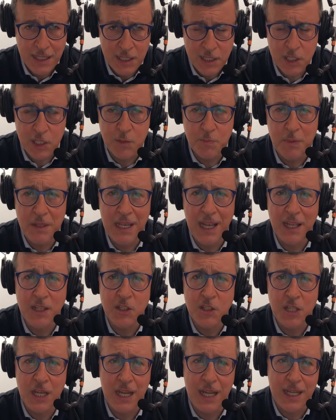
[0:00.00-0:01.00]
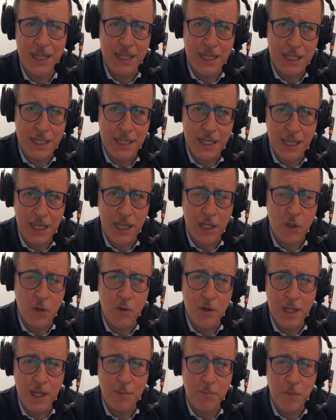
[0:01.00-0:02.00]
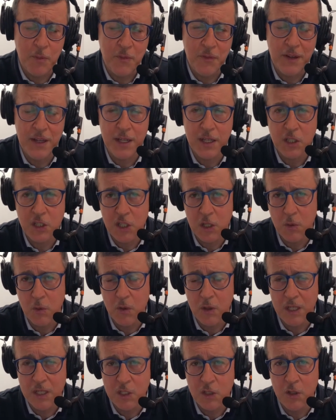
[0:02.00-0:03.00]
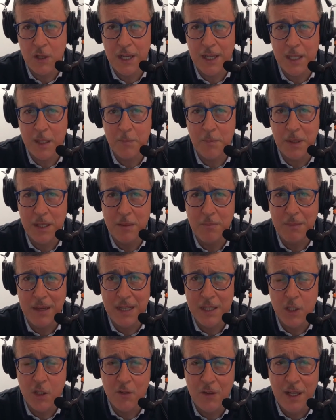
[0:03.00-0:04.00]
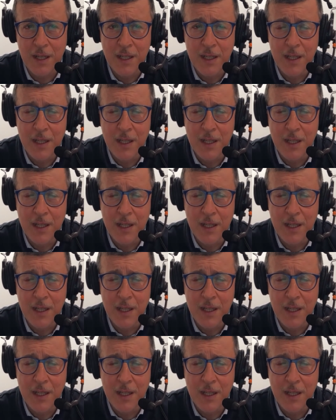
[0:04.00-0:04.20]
si sbilancia anche, crea con Capoferri, c'è un'occasione anche per il Mantova,